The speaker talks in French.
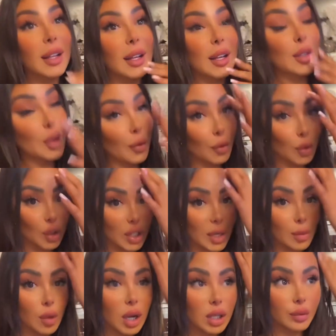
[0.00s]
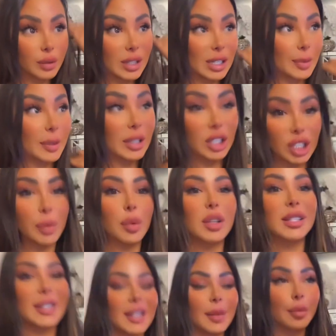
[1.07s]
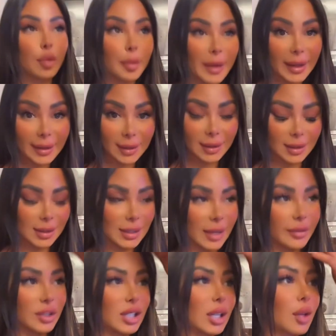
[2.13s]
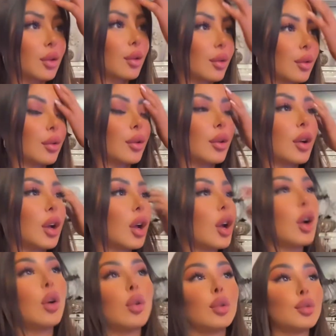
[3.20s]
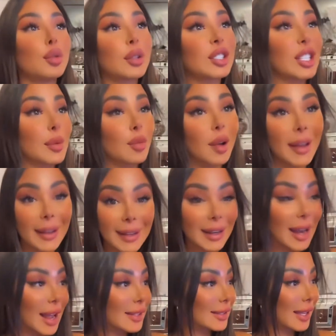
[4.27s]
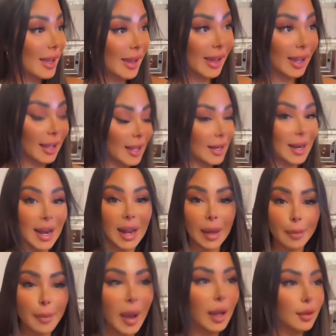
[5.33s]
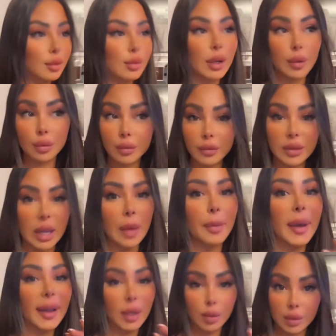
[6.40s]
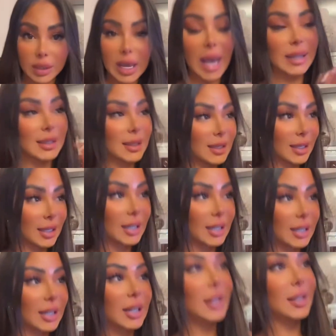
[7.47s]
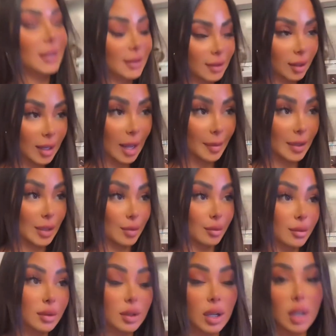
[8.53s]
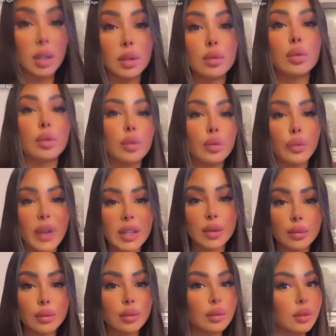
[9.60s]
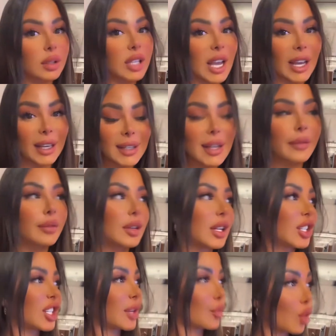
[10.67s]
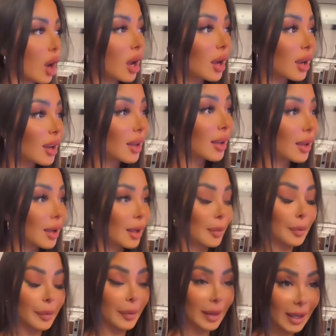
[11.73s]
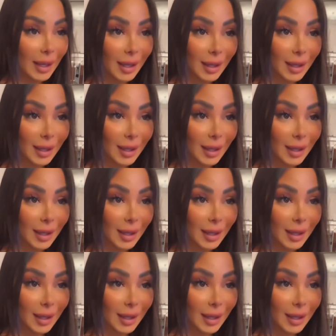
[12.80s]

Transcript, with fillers: Sauf que chez moi, je vous explique, chez moi, c'est les baumettes. Ça veut dire que autour de chez moi, il y a des lasers, il y a de l'alarme partout et tout. Vous n'avez pas réussi à accéder dans la maison. De toute façon, il n'y a rien à voler chez moi. Mais